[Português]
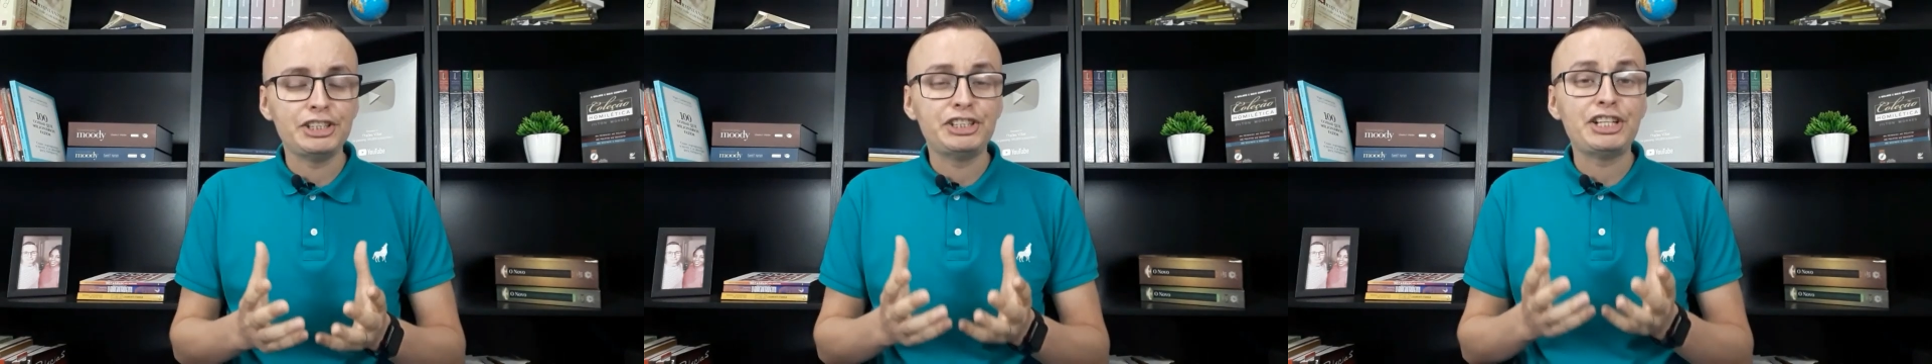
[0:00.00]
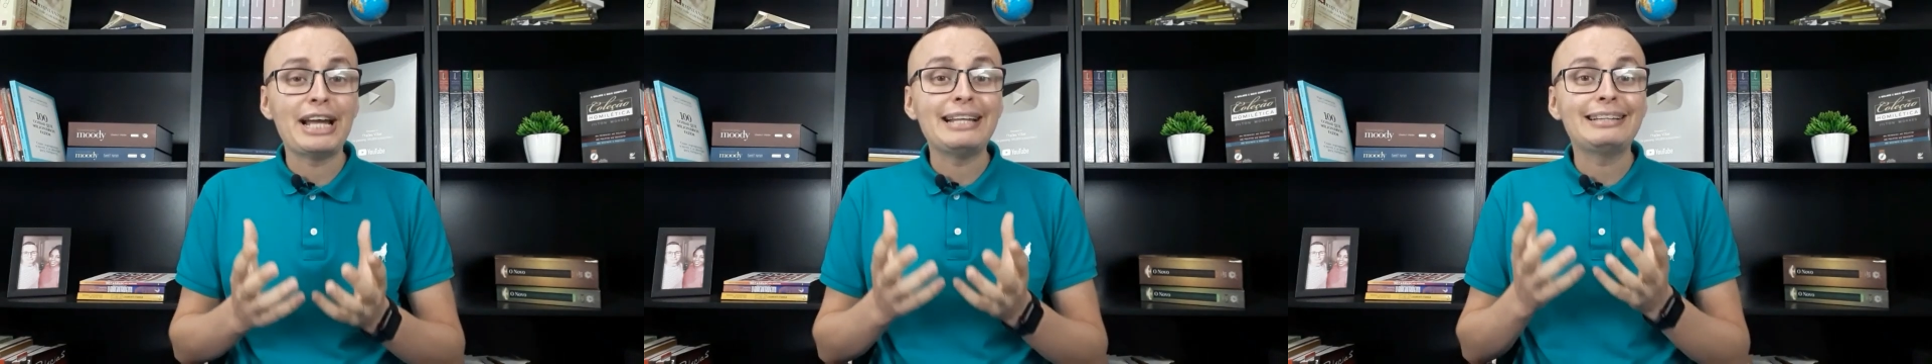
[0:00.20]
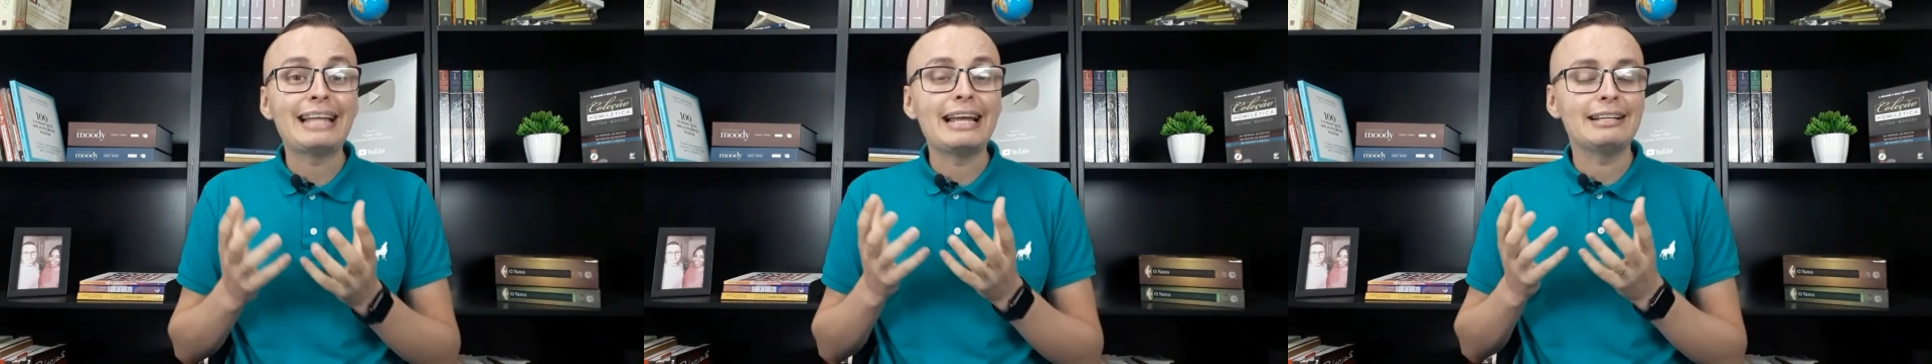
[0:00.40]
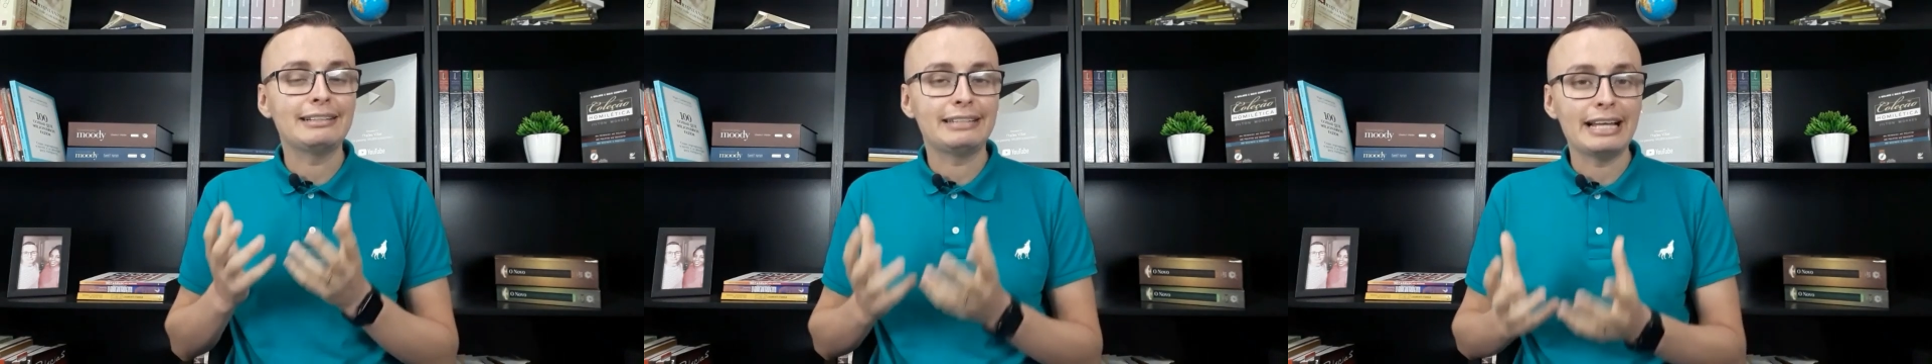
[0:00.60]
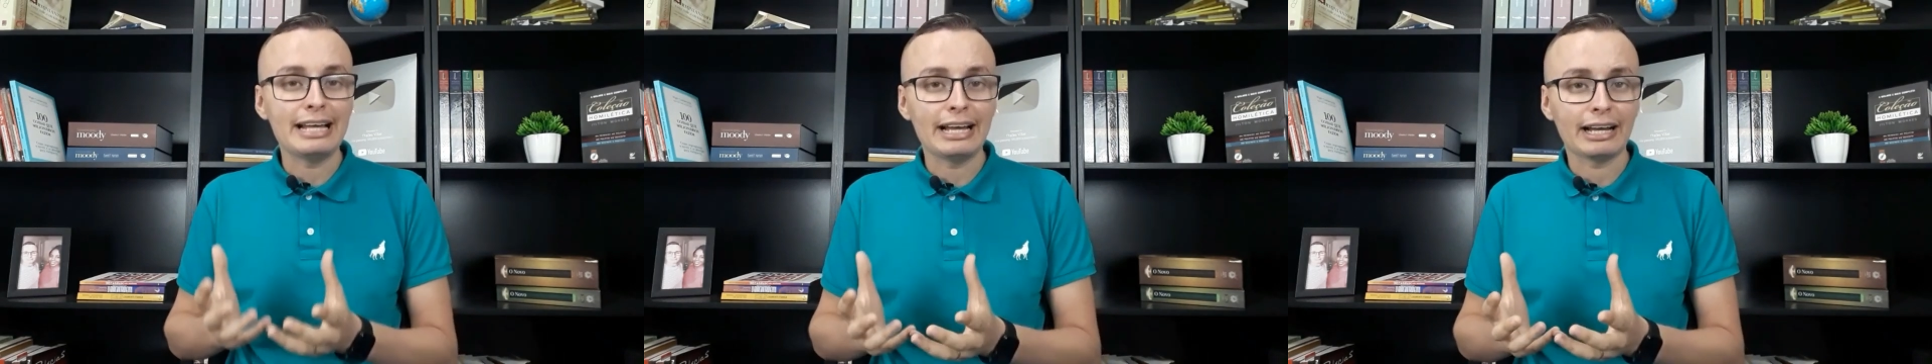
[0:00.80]
de
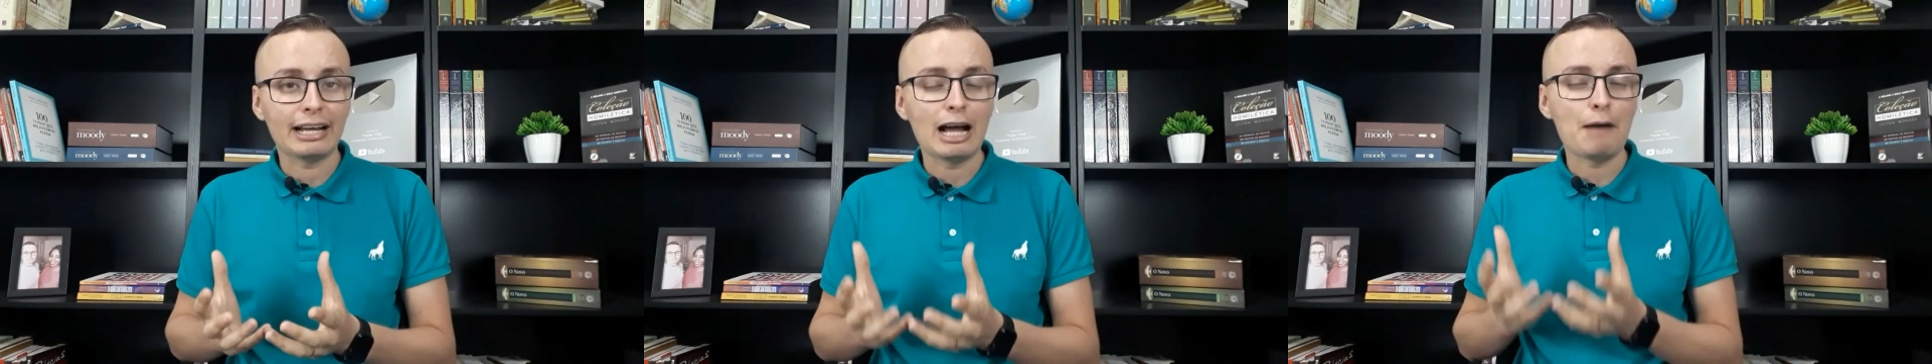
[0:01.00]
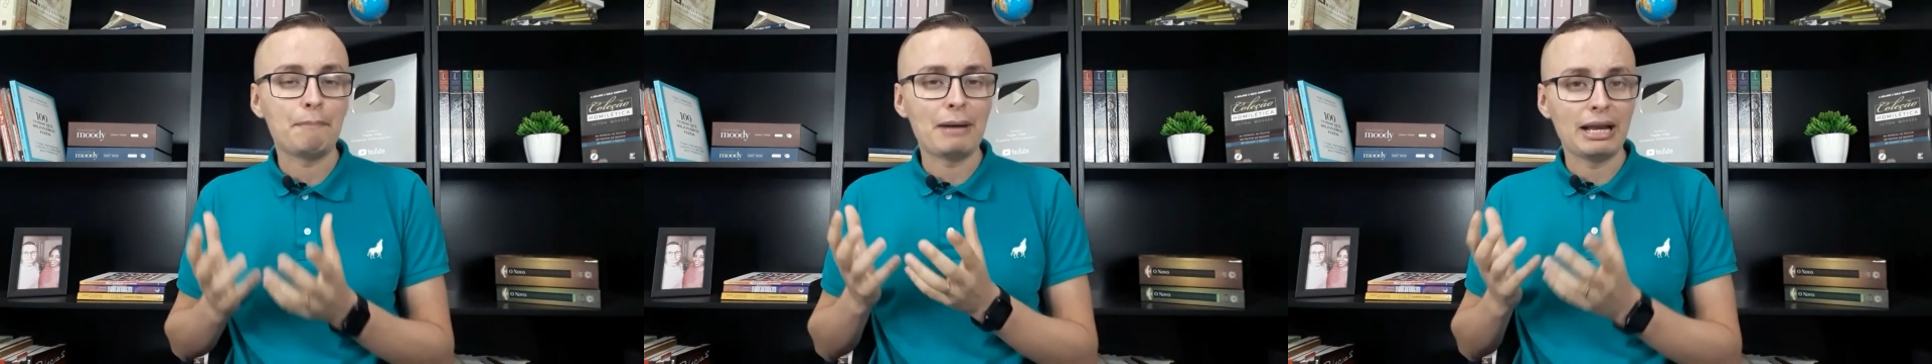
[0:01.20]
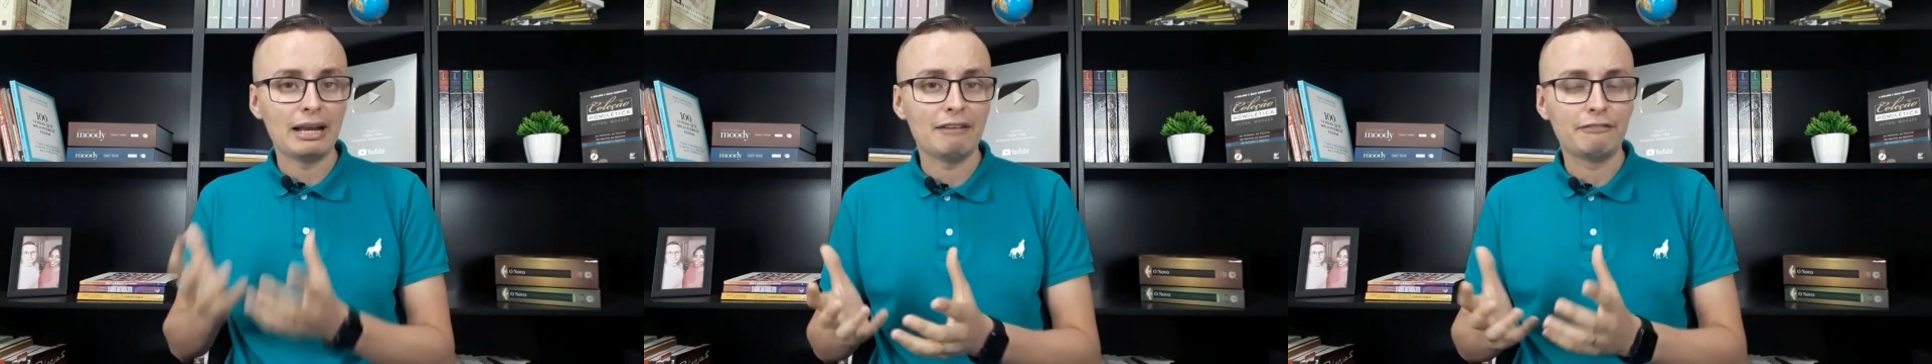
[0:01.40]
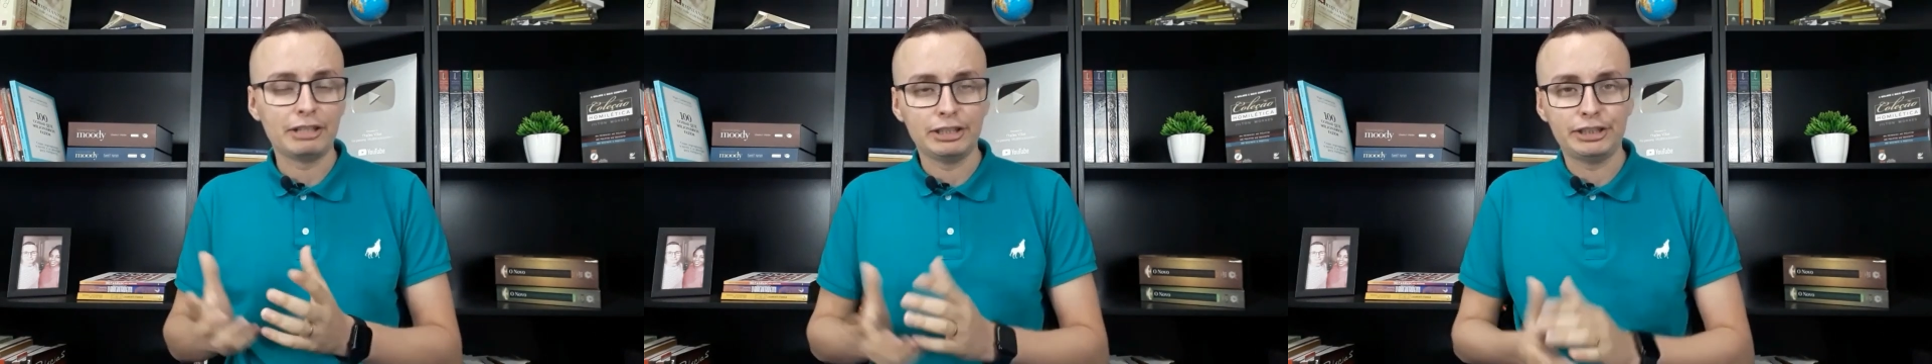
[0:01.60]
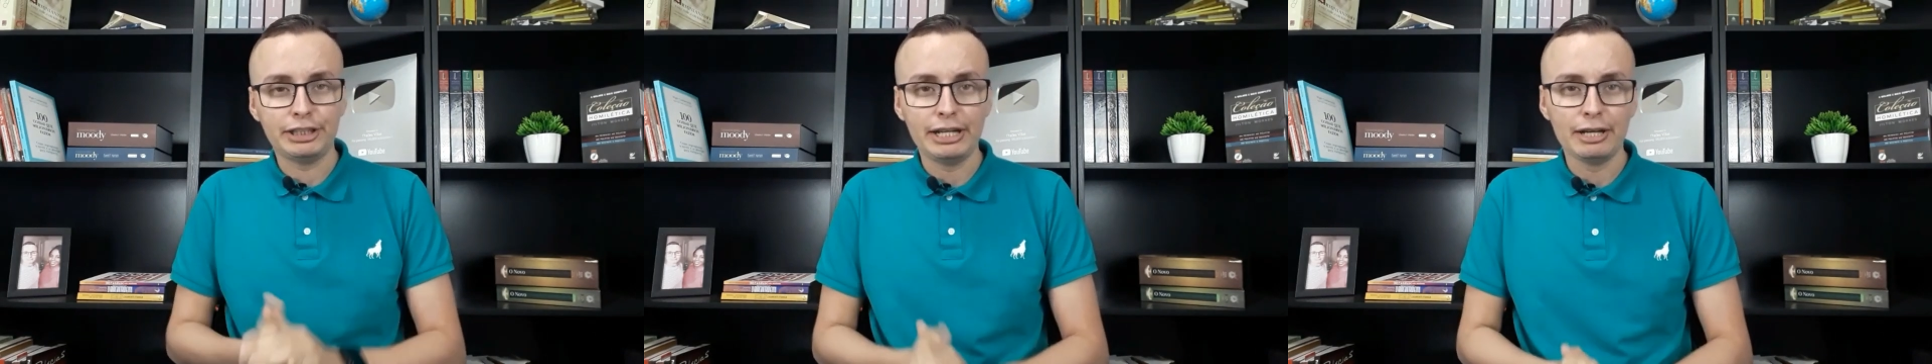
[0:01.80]
entender a
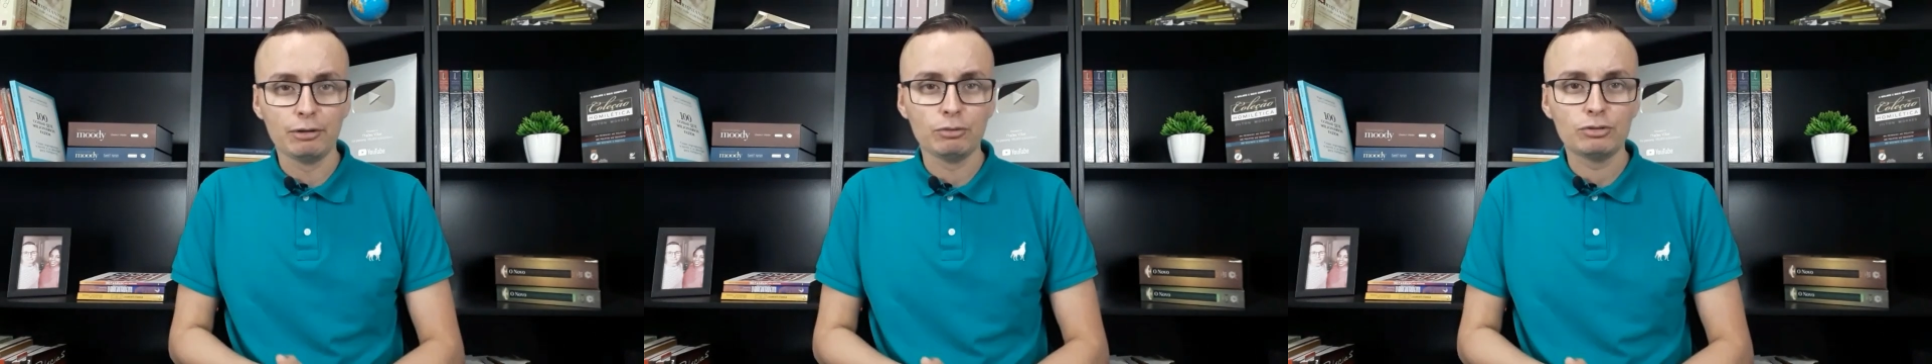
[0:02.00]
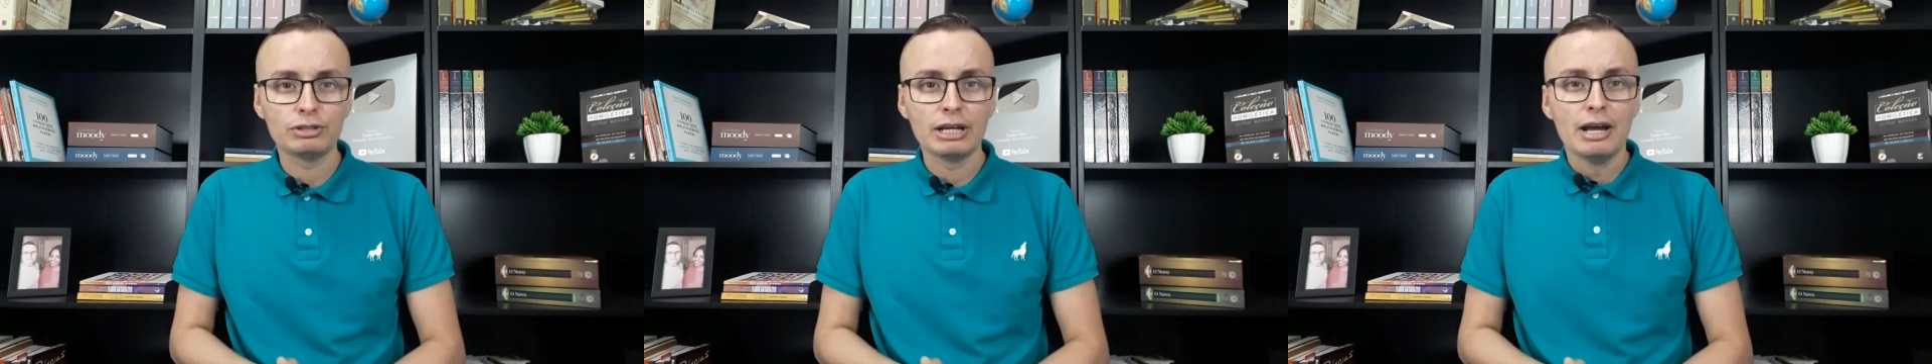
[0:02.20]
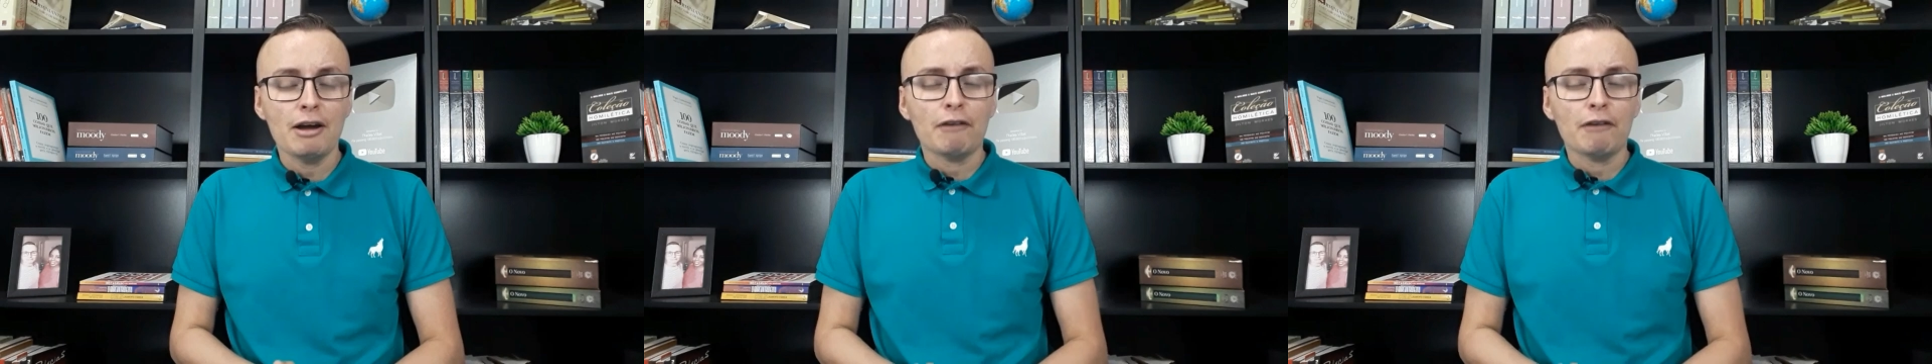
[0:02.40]
palavra de Deus?